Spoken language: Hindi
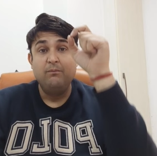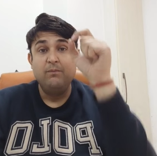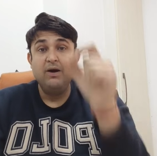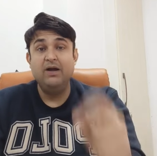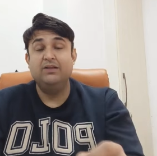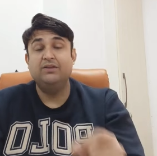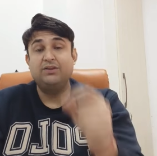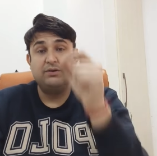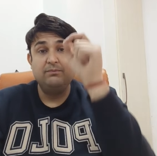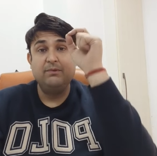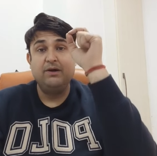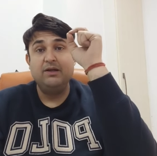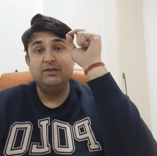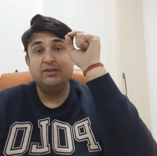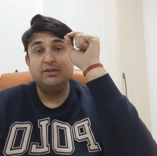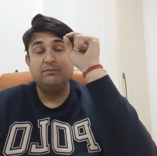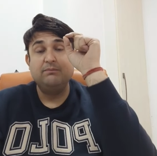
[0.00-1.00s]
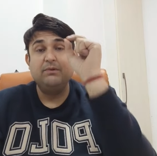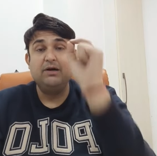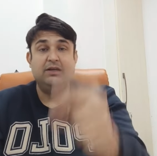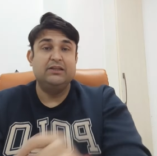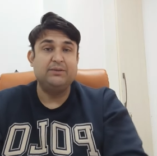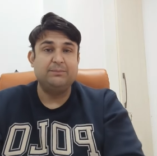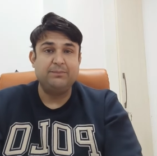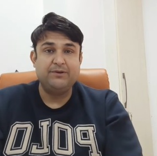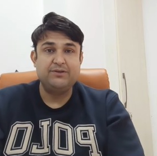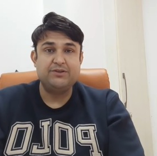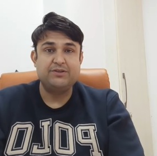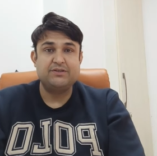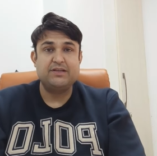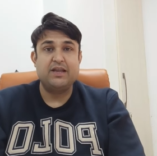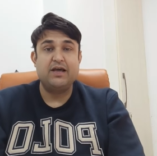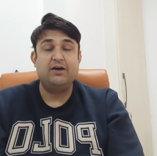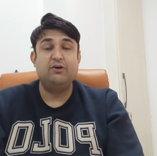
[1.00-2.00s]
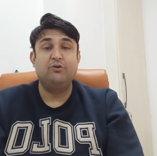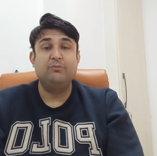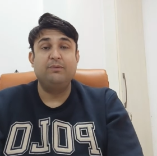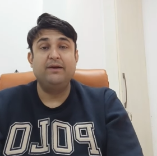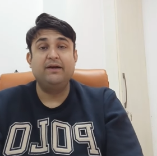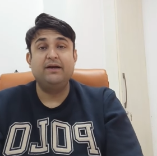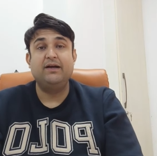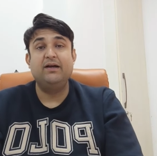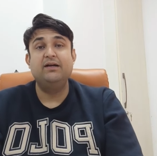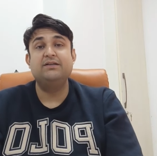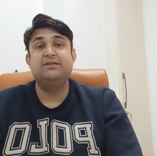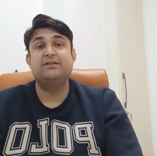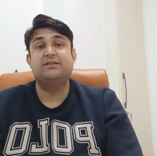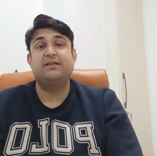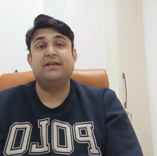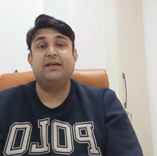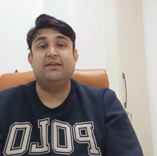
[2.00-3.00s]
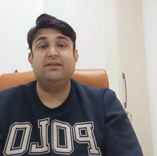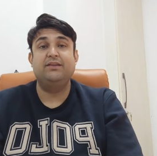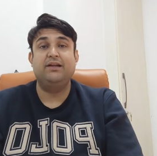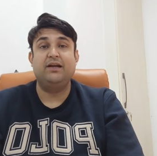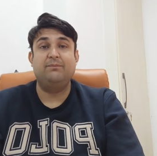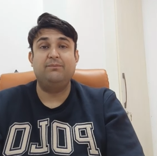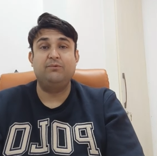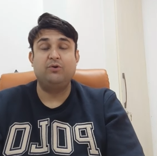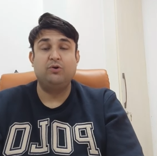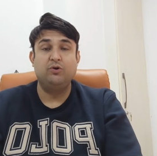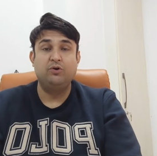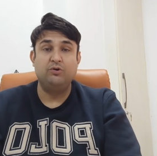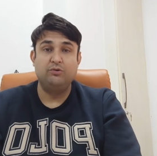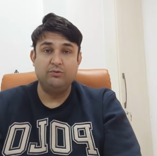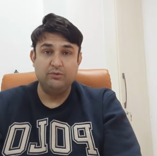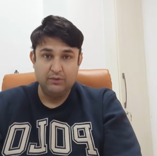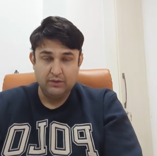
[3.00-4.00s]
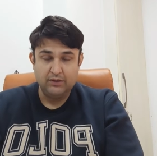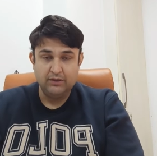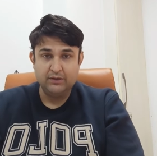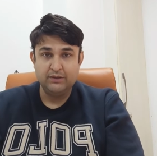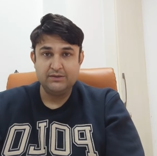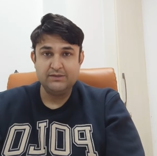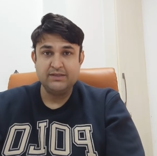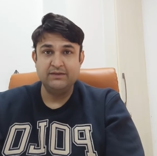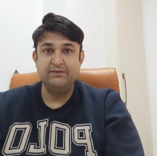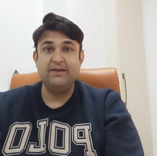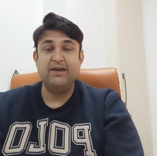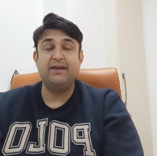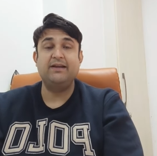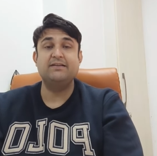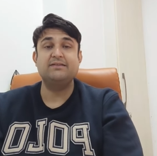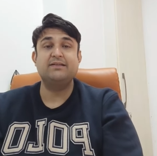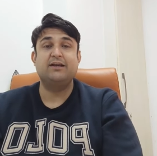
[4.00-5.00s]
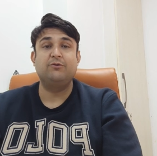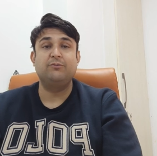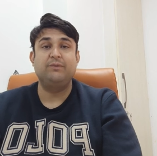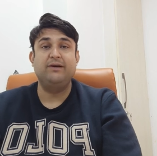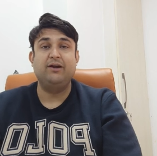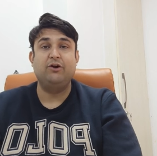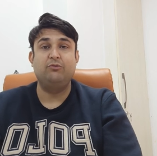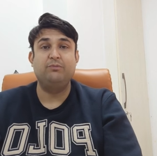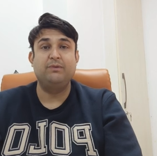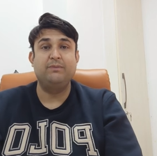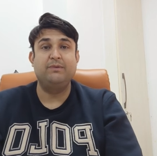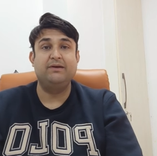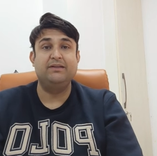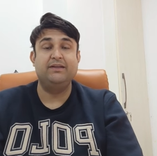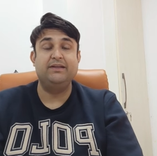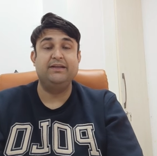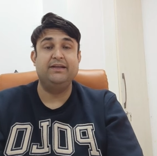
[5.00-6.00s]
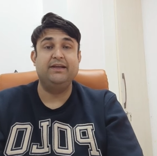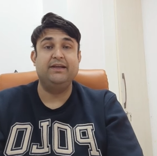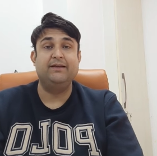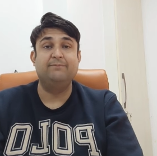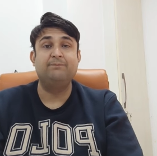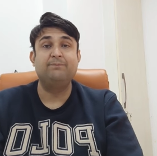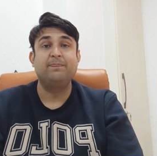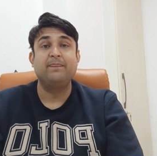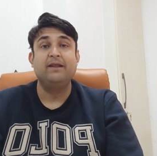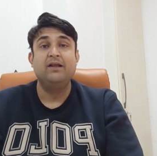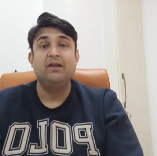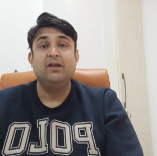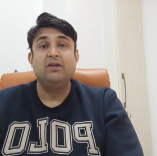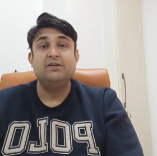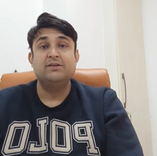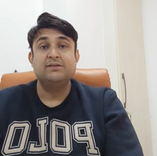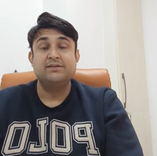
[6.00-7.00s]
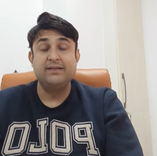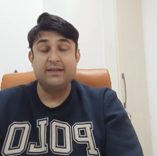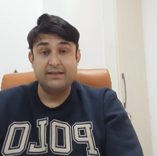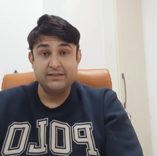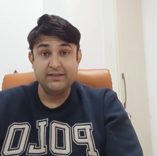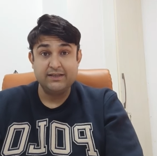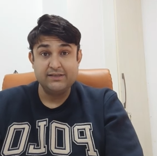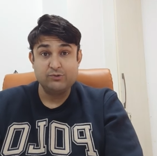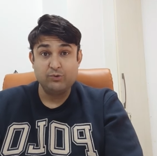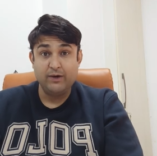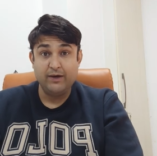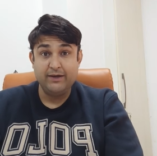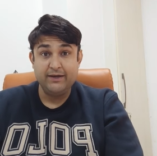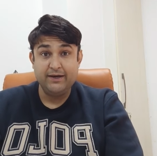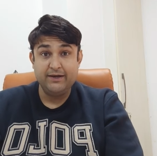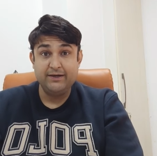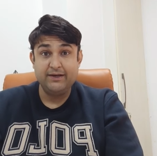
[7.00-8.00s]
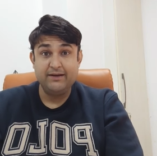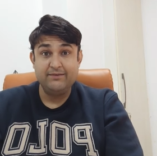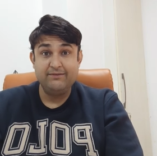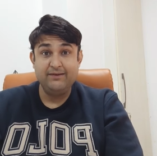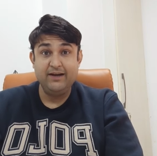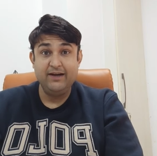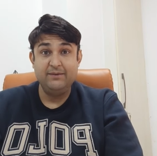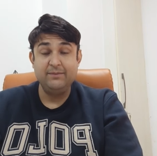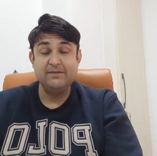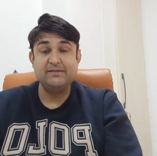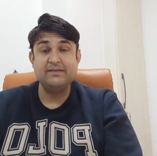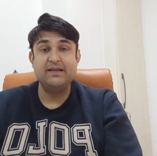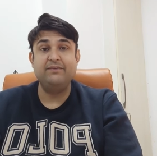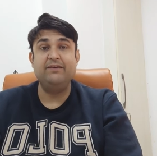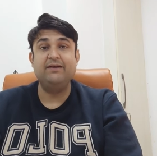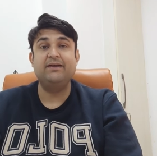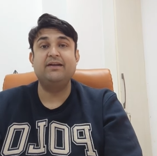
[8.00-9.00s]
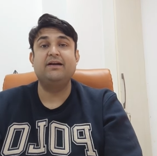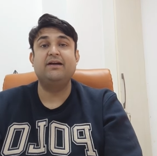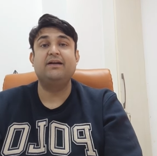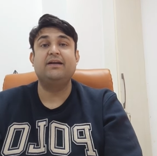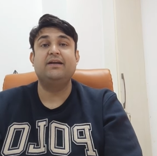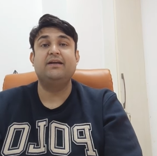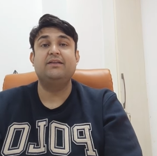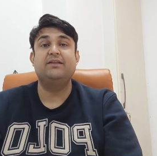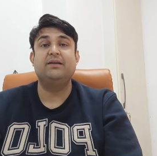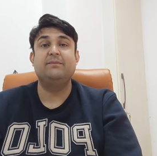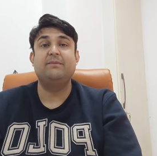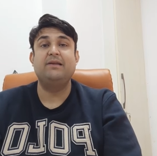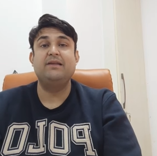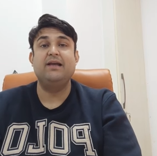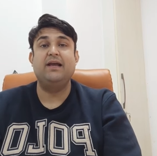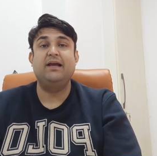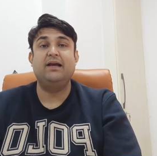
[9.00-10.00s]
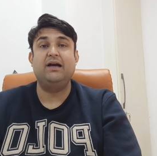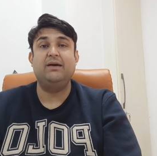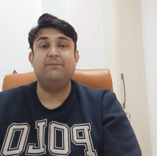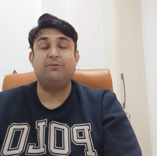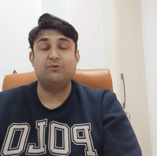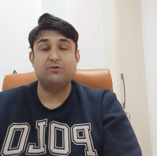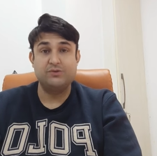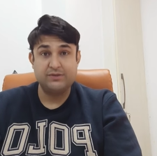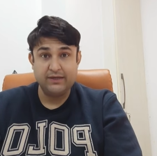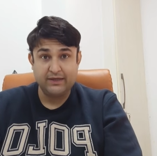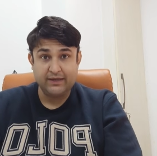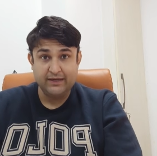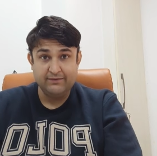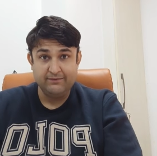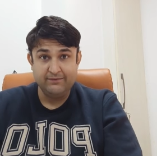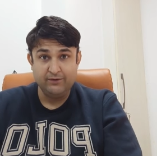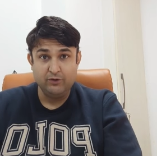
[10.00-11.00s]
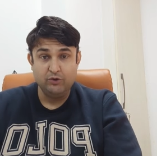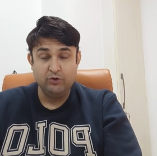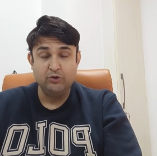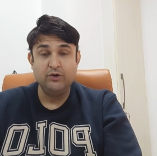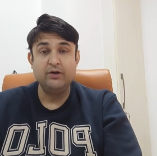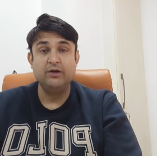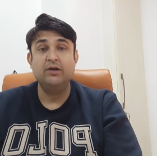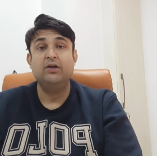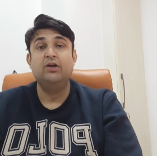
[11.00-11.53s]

मात्र मात्र मात्र 25 लाख रुपए का जिसके अंदर आपको सिर्फ ग्यारह हजार रुपए डाउन पेमेंट देनी है 60 स्क्वायर यार्ड का फ्लैट भी सैनिक नगर के अंदर मिल जाएगा आपको सेकेंड फ्लोर